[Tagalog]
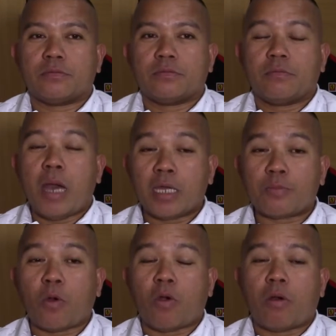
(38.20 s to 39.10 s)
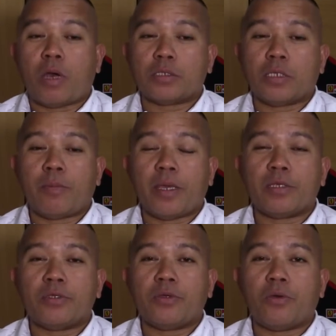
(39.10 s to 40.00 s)
Bakit po? Kasi
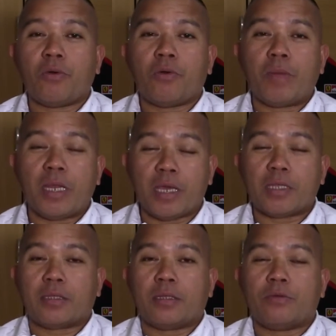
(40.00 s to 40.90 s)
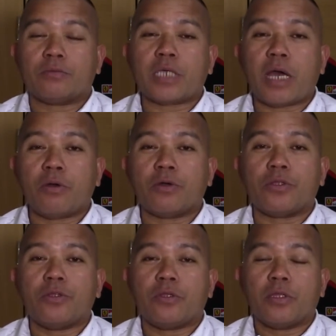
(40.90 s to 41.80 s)
medyo maliit yung sahod
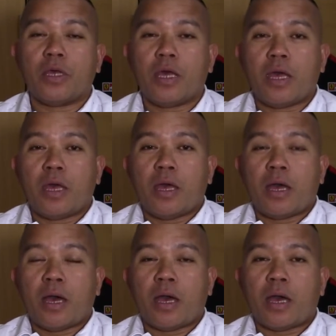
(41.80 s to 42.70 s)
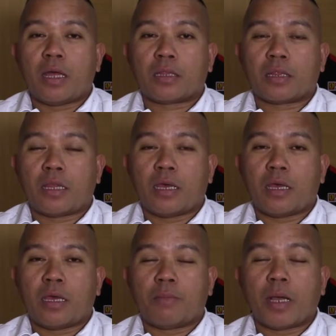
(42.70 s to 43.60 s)
at
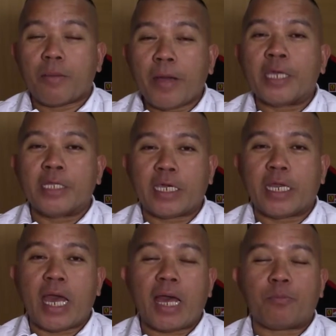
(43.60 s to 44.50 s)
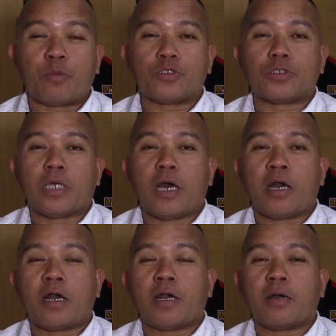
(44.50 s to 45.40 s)
uh, bagamang hindi kinakapos
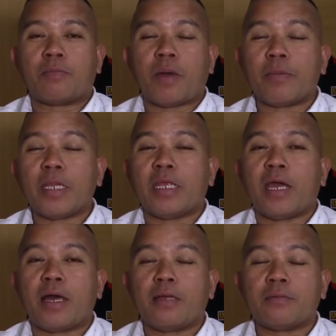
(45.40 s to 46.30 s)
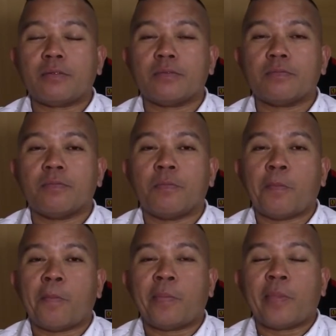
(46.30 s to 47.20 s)
ang pamilya
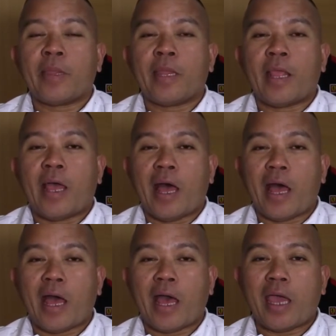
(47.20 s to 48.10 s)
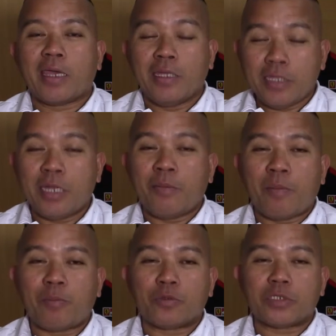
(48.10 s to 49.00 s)
ay hindi
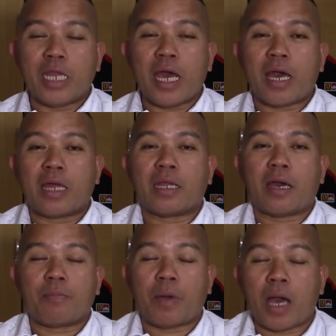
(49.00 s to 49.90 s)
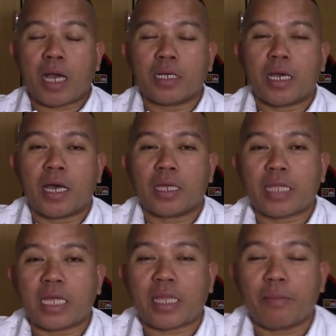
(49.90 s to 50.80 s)
naman po sila
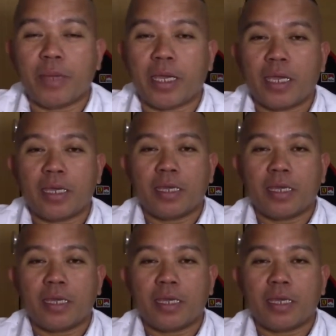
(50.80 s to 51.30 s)
nakapagtatabi uh,